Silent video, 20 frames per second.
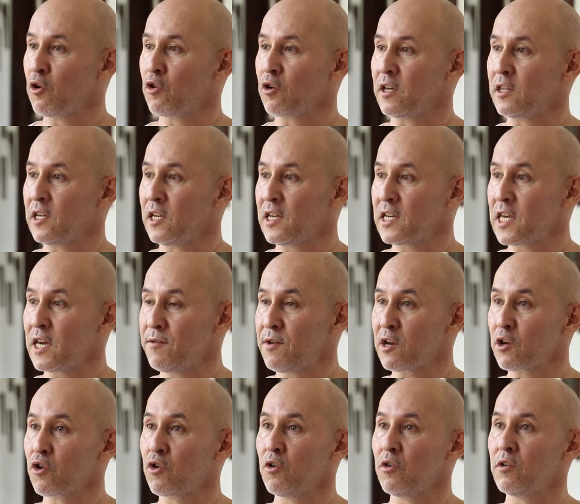en lo que tiene que
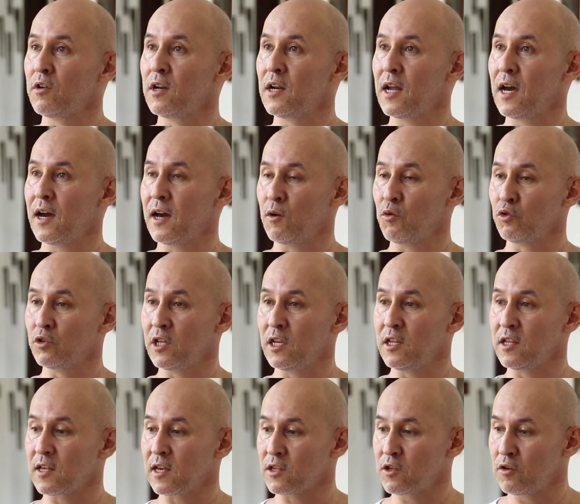ver con la
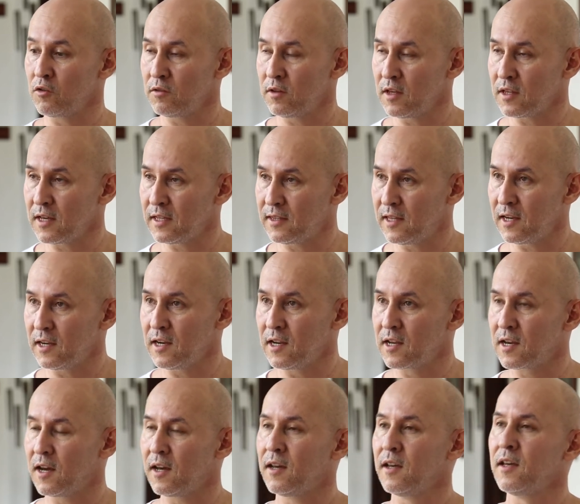utilización de esa
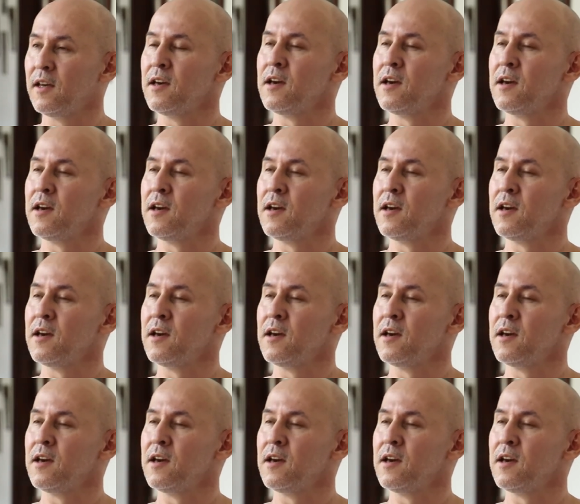técnica